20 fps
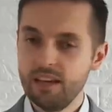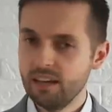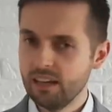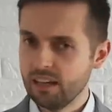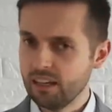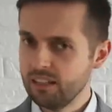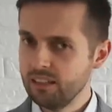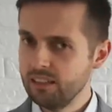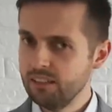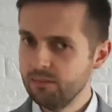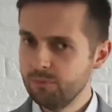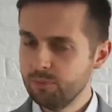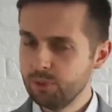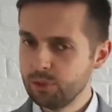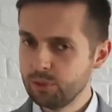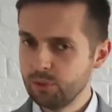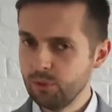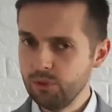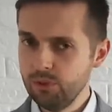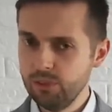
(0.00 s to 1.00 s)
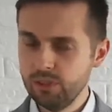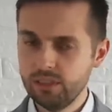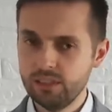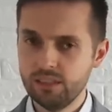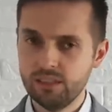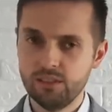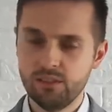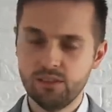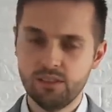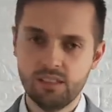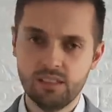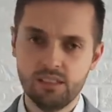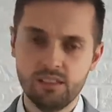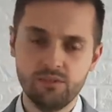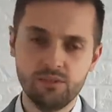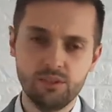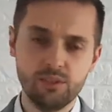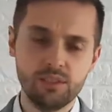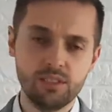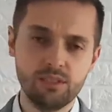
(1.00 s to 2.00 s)
a jeśli w przyszłości chcesz dostać,
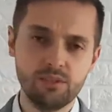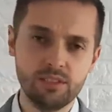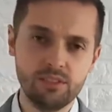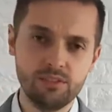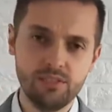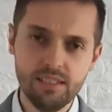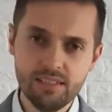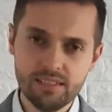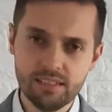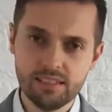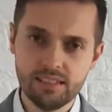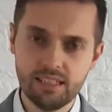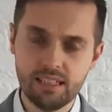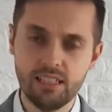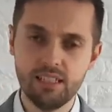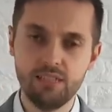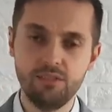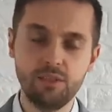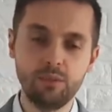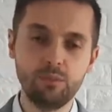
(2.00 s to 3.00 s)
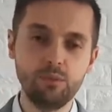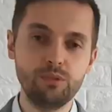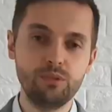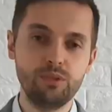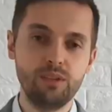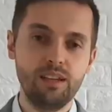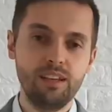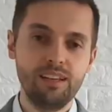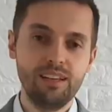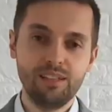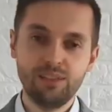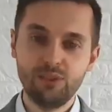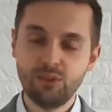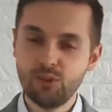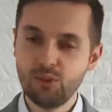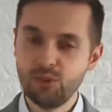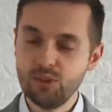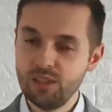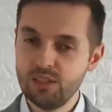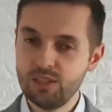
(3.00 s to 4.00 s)
dostawać więcej takich filmów, to
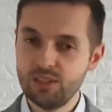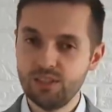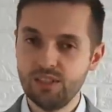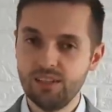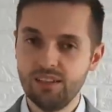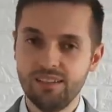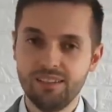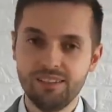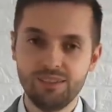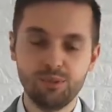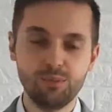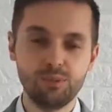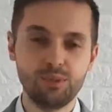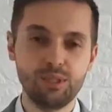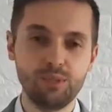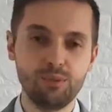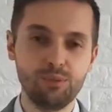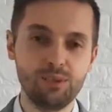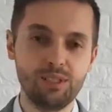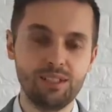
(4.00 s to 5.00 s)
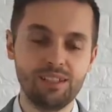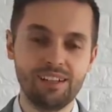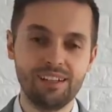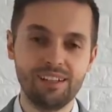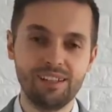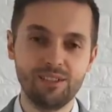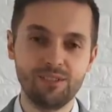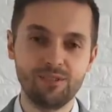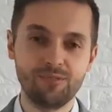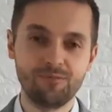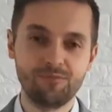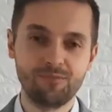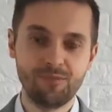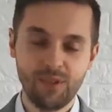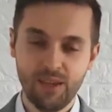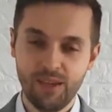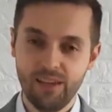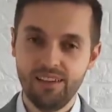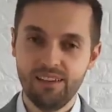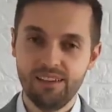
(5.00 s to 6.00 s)
koniecznie subskrybuj ten kanał.
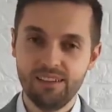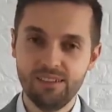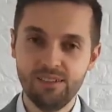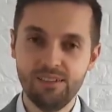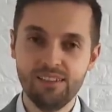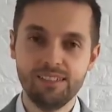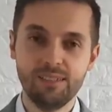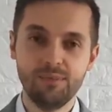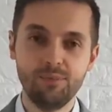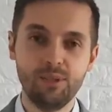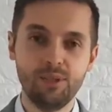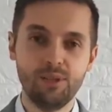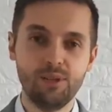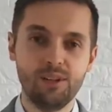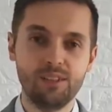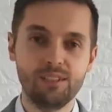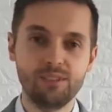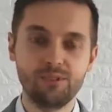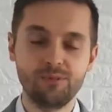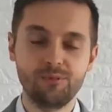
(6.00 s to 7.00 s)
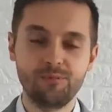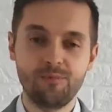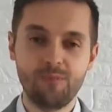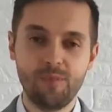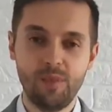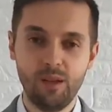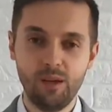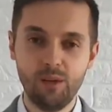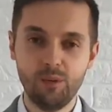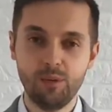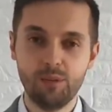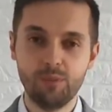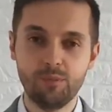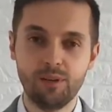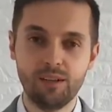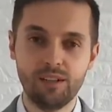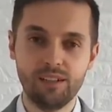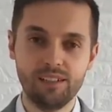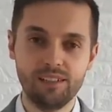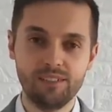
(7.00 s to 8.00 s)
Do następnego razu. Robert
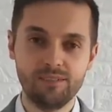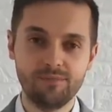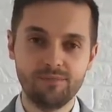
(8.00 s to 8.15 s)
Marchel.